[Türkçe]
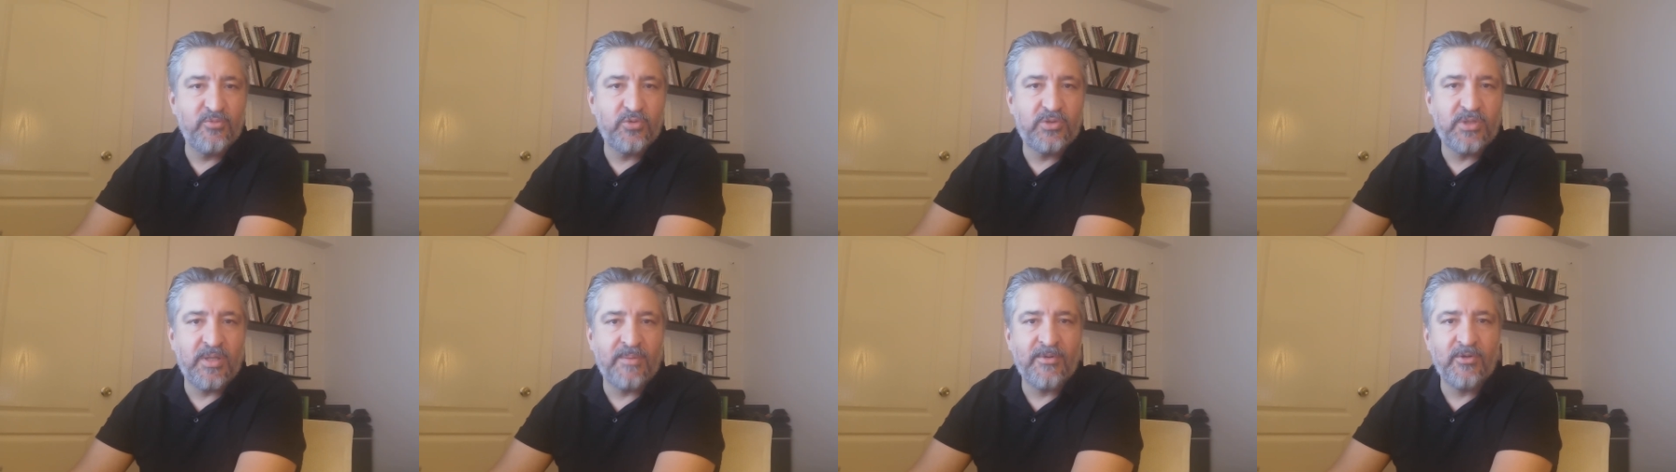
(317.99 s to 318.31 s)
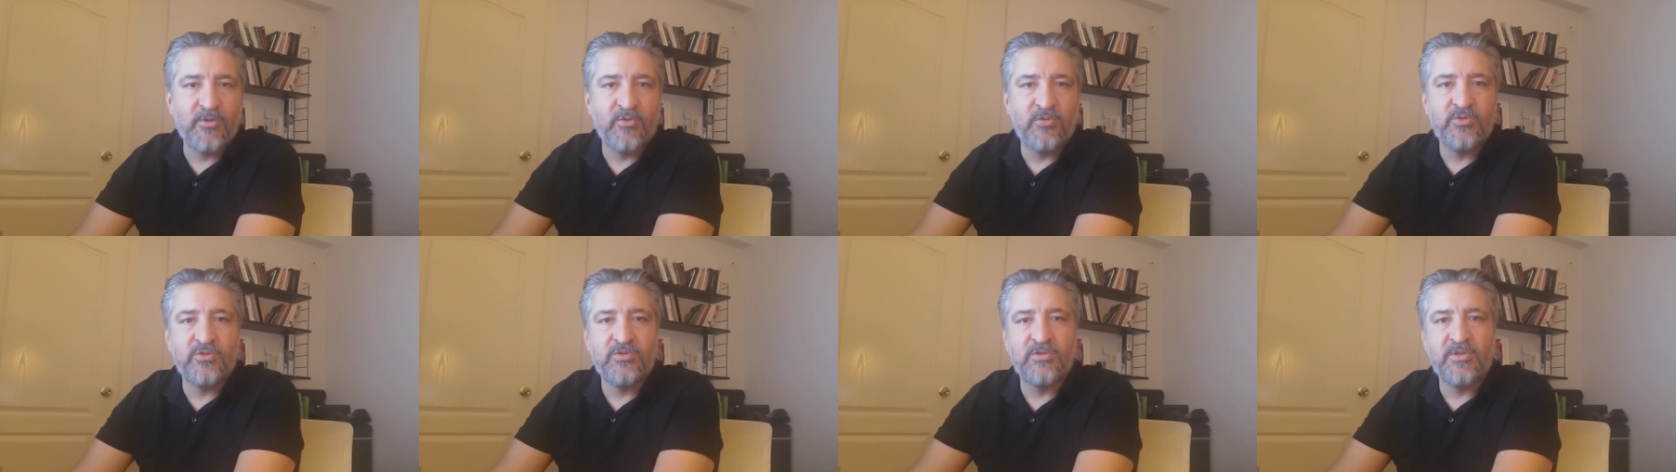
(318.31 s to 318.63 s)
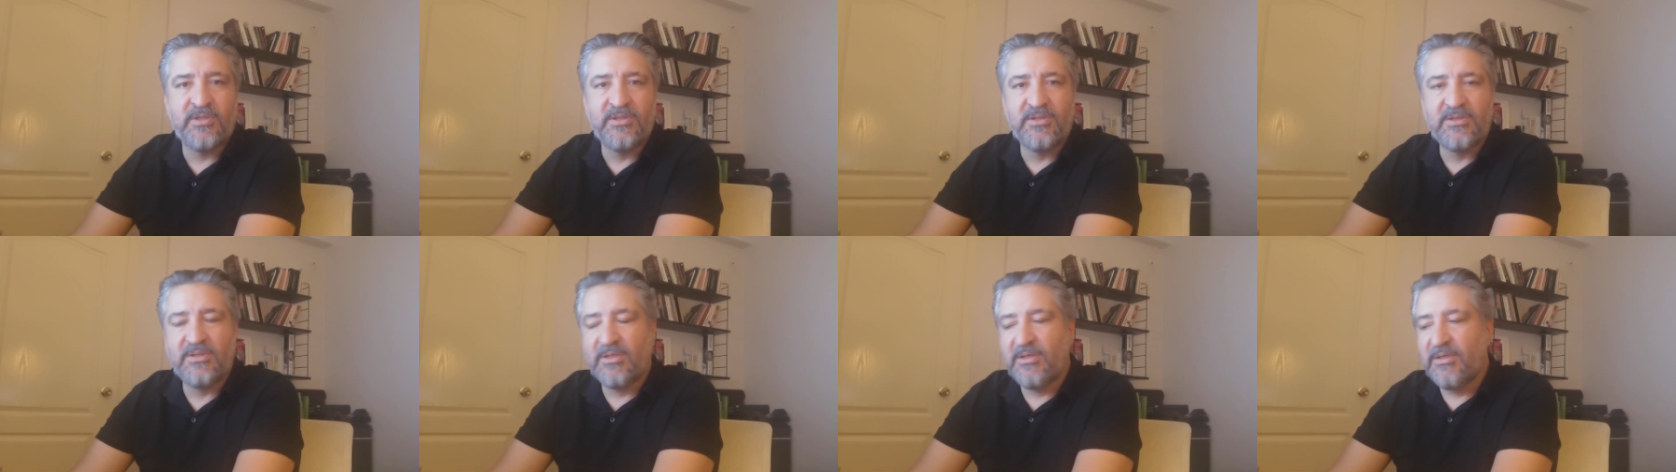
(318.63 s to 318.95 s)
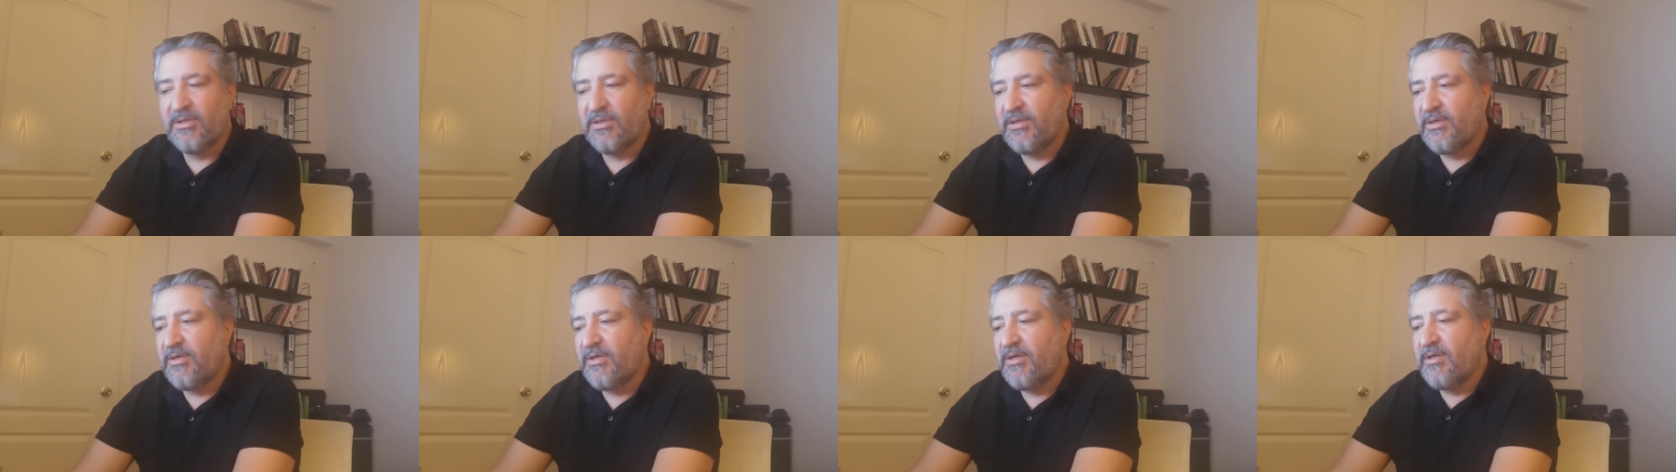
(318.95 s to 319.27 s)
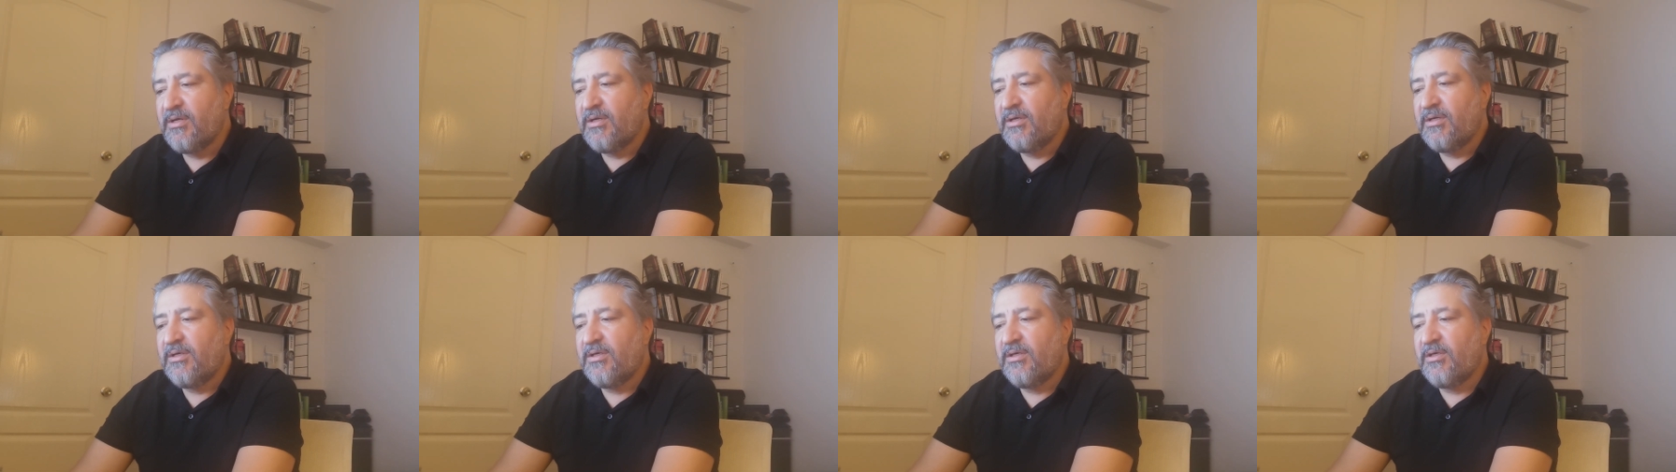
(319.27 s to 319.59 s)
muhtemel oyuncuların
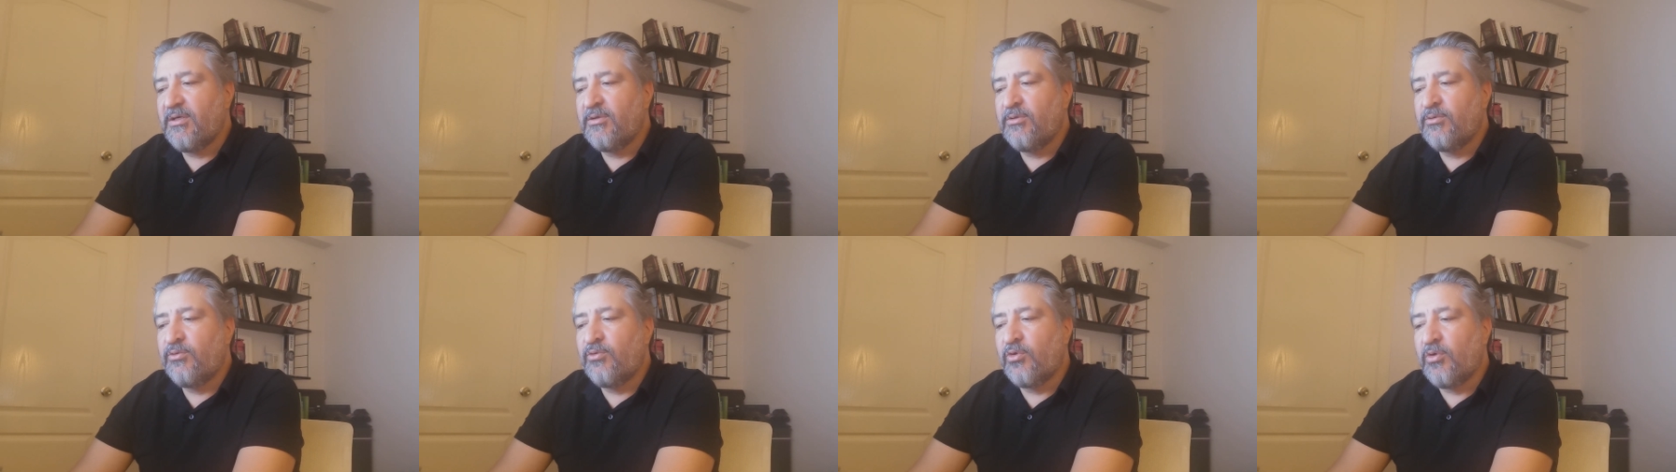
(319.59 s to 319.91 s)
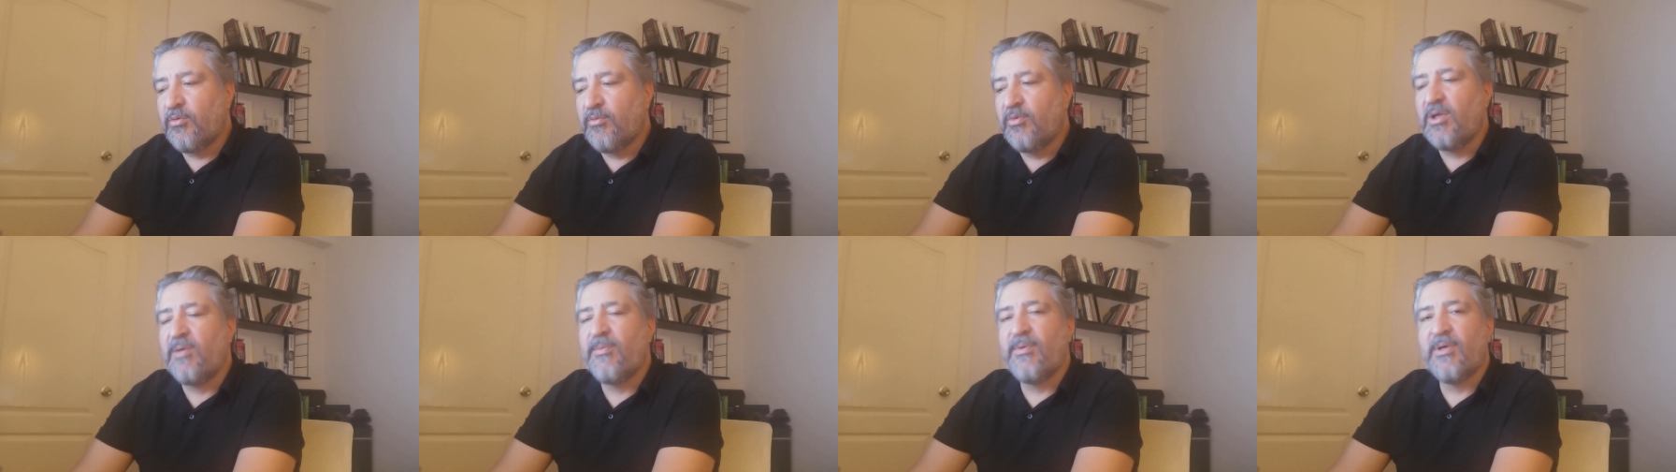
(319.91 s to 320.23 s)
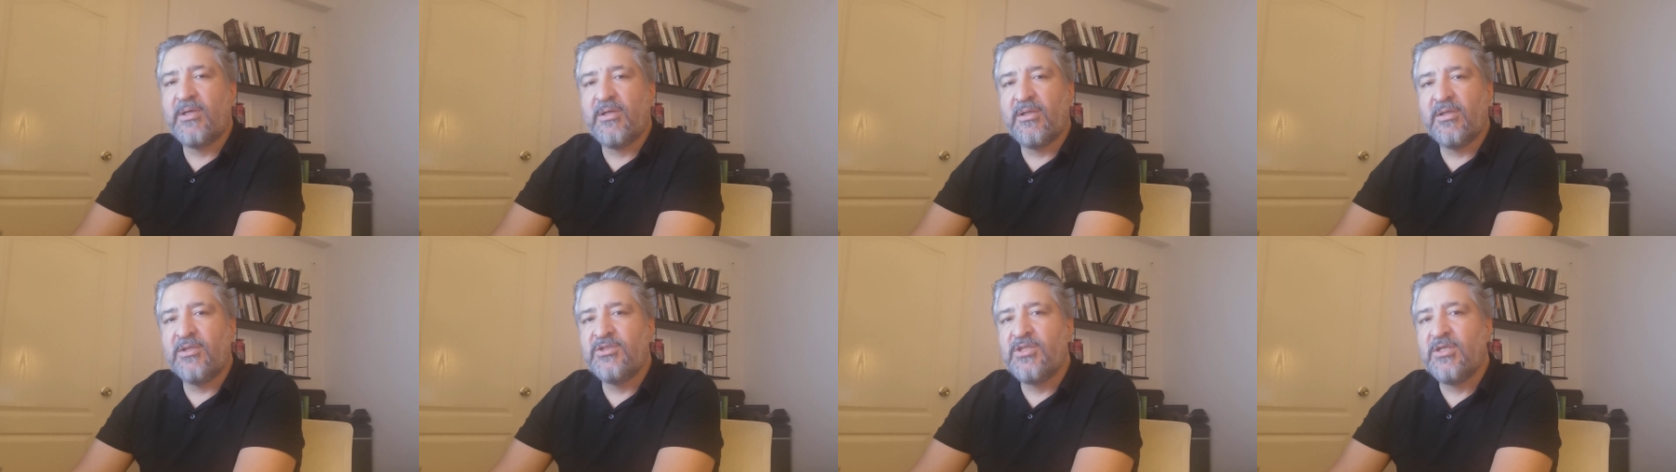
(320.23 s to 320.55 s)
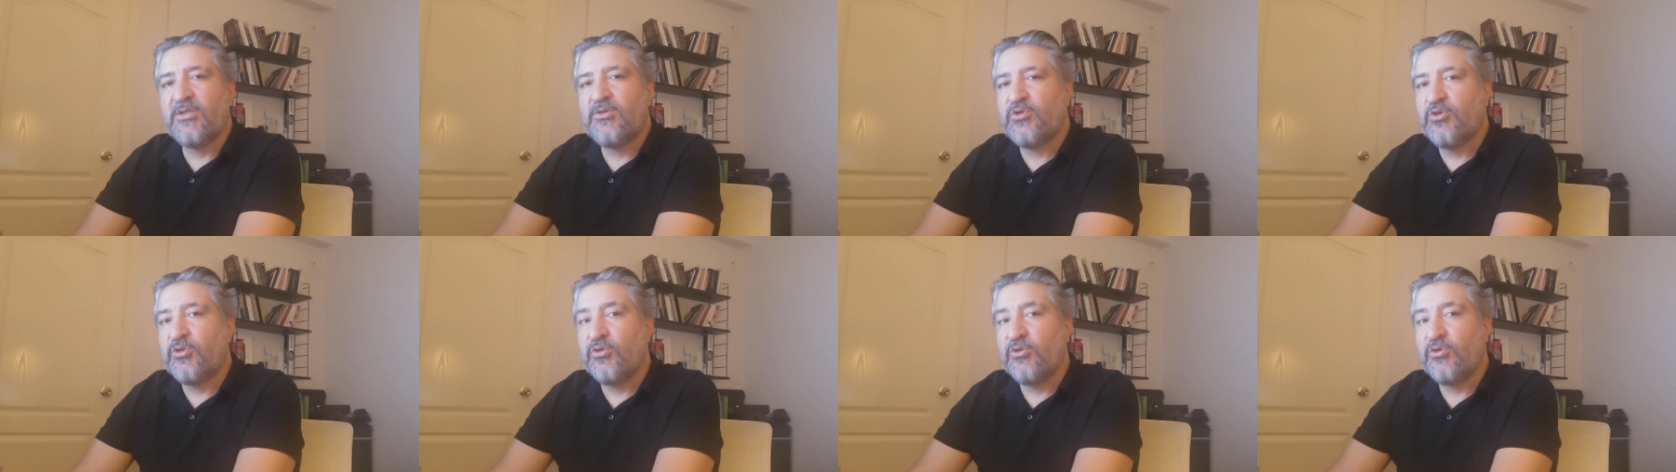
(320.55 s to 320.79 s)
e, durumuna bakılacak.